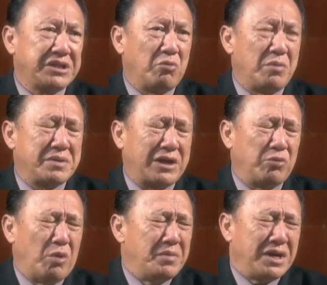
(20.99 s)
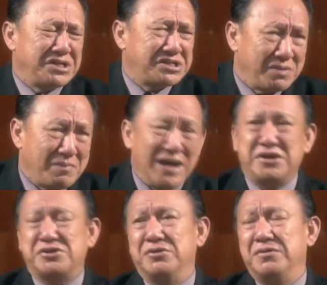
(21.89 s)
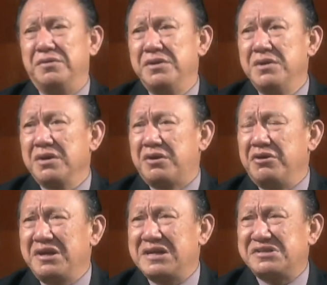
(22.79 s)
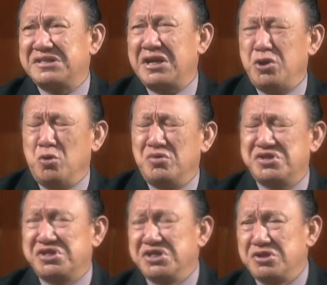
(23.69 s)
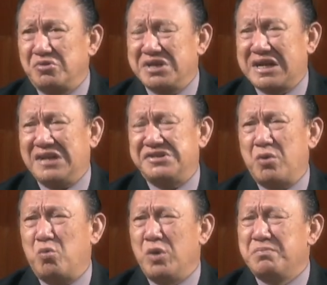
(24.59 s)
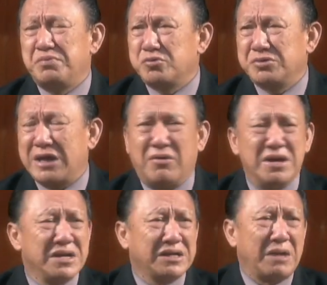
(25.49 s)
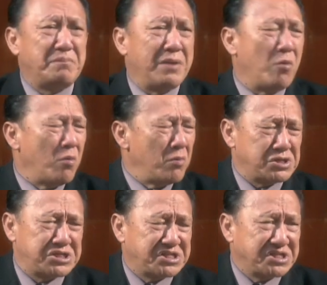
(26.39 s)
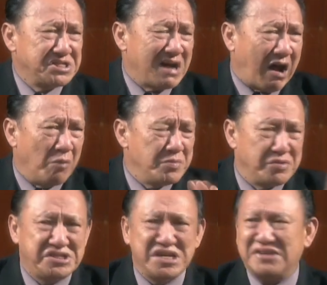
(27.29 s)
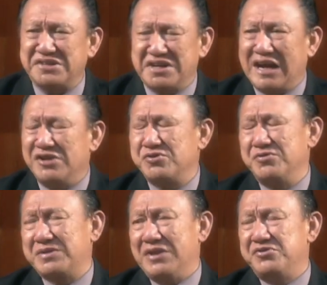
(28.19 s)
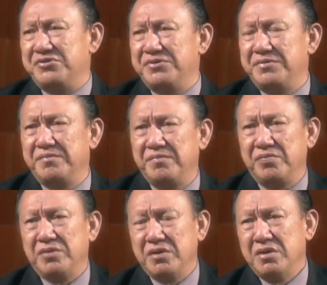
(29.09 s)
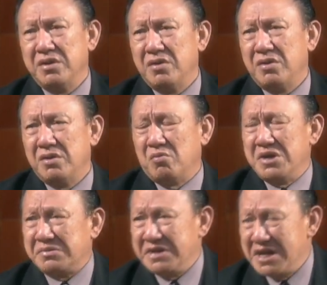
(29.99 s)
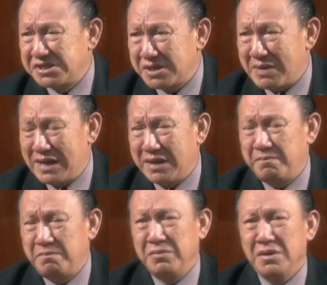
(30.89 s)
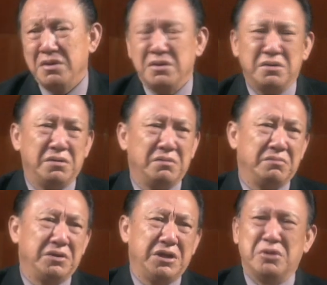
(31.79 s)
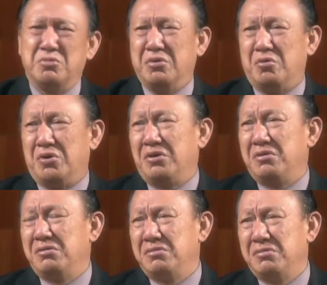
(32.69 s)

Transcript: 当我们感到我们很失败的时候，可能那是在勇士中间看起来微不足道、根本丝毫没有价值的感受感觉。为什么你很失败？因为我。